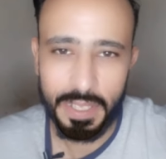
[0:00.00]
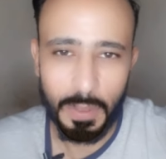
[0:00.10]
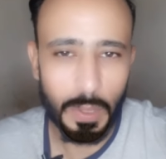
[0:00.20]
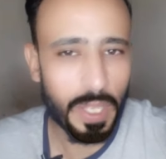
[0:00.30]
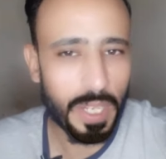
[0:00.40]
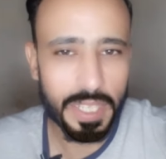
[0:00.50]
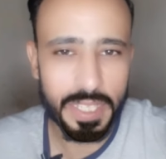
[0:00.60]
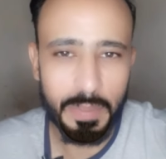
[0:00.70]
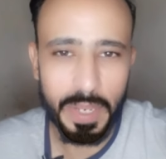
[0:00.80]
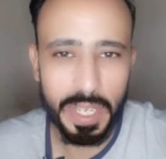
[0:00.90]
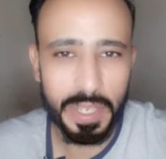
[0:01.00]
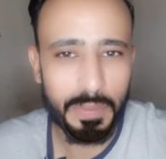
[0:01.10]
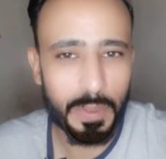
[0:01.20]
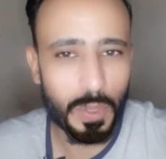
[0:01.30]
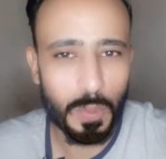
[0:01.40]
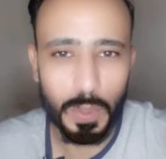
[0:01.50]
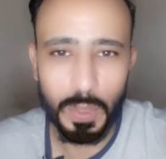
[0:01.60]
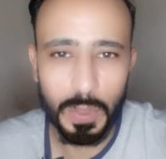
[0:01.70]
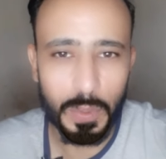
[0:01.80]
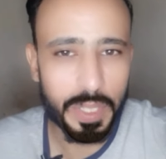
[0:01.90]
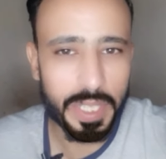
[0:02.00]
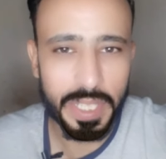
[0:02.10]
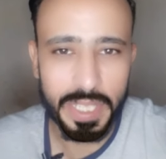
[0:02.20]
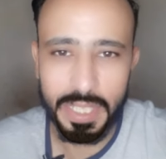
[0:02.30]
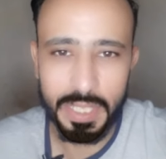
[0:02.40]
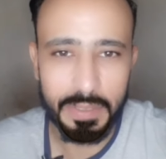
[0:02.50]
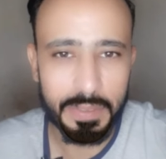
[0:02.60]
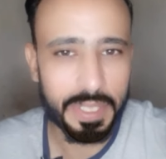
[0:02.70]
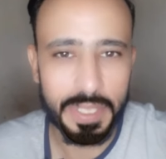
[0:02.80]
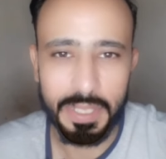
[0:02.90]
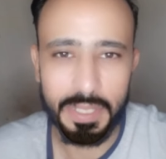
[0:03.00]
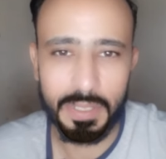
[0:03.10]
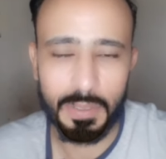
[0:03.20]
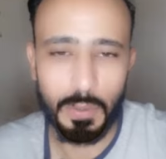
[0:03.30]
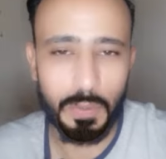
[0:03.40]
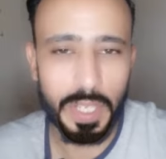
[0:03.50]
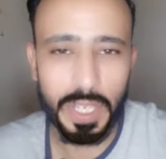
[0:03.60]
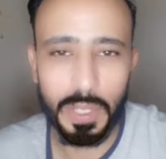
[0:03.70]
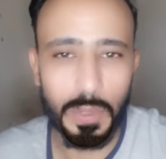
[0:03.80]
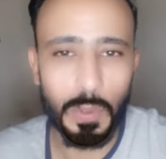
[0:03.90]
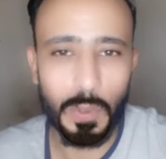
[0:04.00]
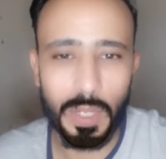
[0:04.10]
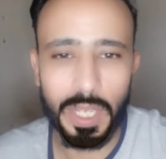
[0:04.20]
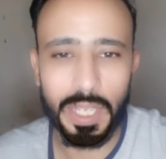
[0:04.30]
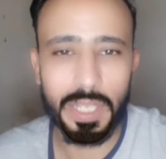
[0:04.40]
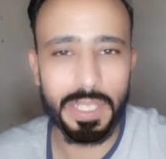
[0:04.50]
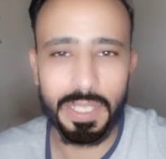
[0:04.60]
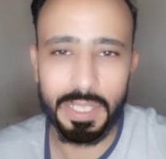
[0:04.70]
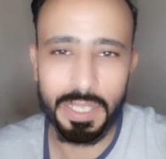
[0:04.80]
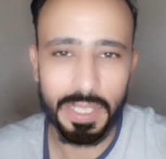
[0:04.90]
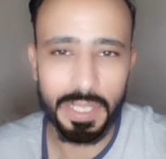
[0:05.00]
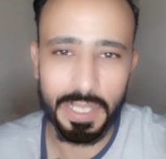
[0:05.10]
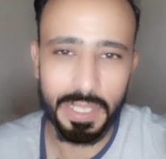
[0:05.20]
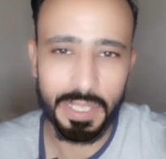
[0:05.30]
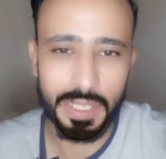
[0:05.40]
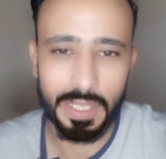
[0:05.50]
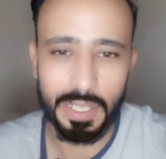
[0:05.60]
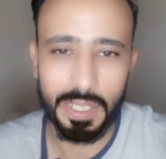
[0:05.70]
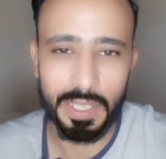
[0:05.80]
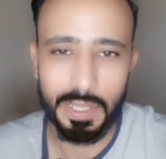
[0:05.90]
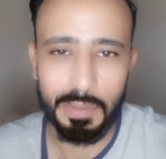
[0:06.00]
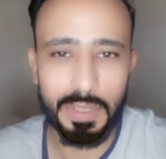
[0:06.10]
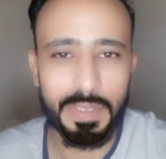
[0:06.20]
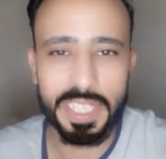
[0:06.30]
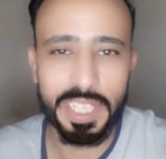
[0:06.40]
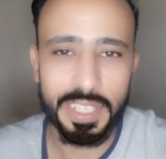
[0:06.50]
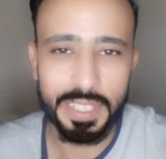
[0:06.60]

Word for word: والله العظيم ما عارف انتوا بتودوا الدنيا دي فين وفي الاخر يقولوا الاهلي في فساد